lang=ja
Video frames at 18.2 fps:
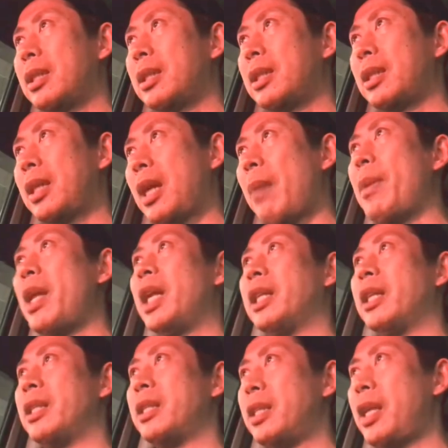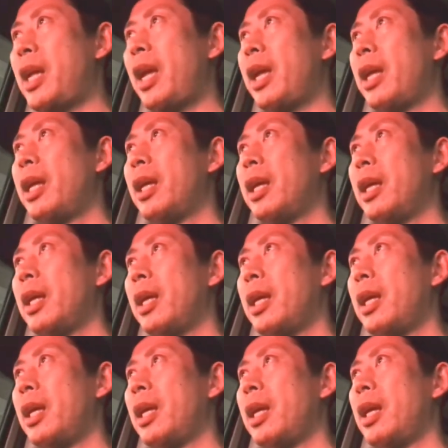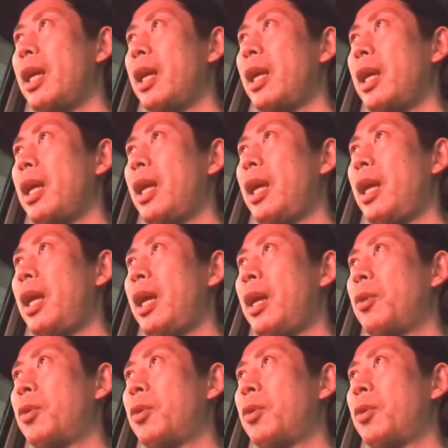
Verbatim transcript: カメラですね、えー、